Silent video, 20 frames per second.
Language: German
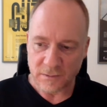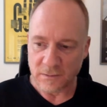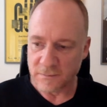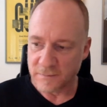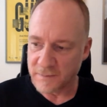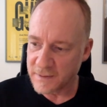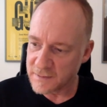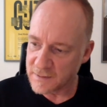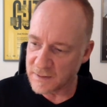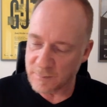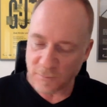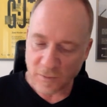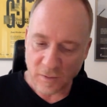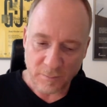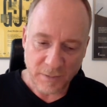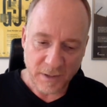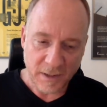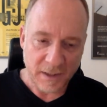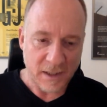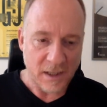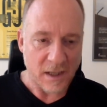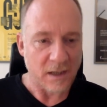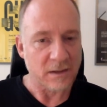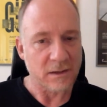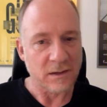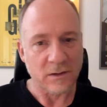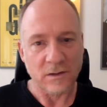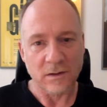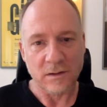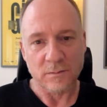Und wenn es eben mal ein paar Jahre
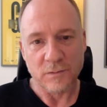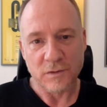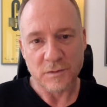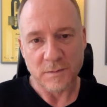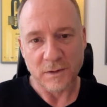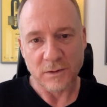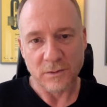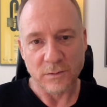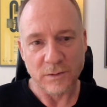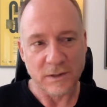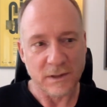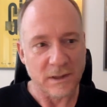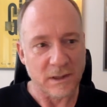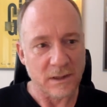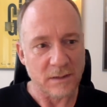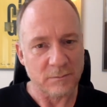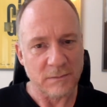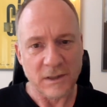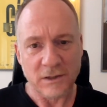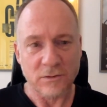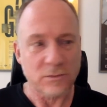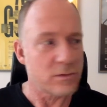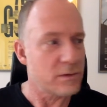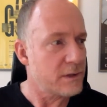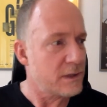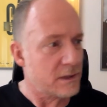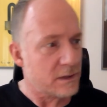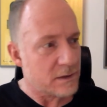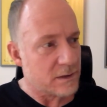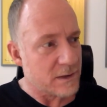dauert, muss man durchhalten. Mein
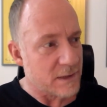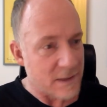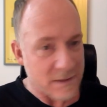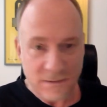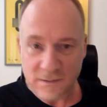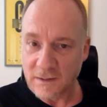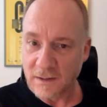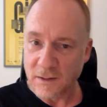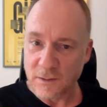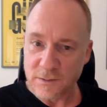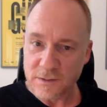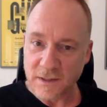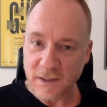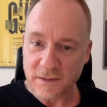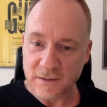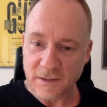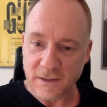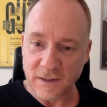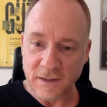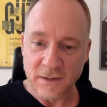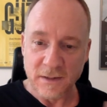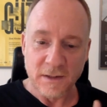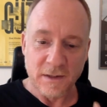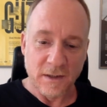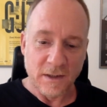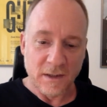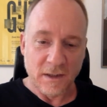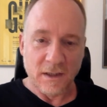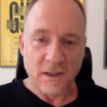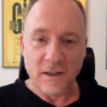Kollege Carsten Rau sagt, er
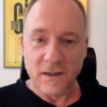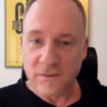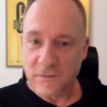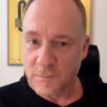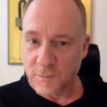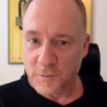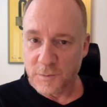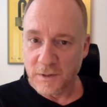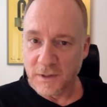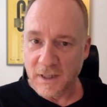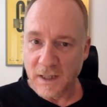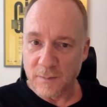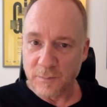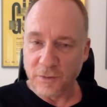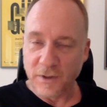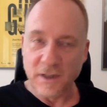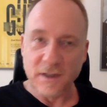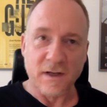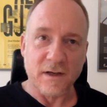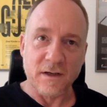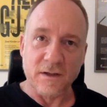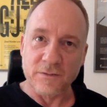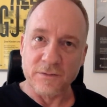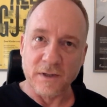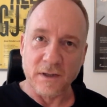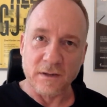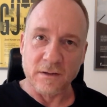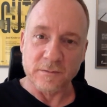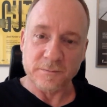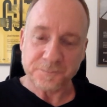hat zum Beispiel gerade ein Projekt
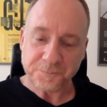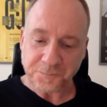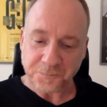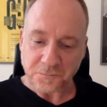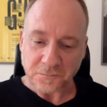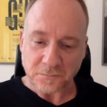angefangen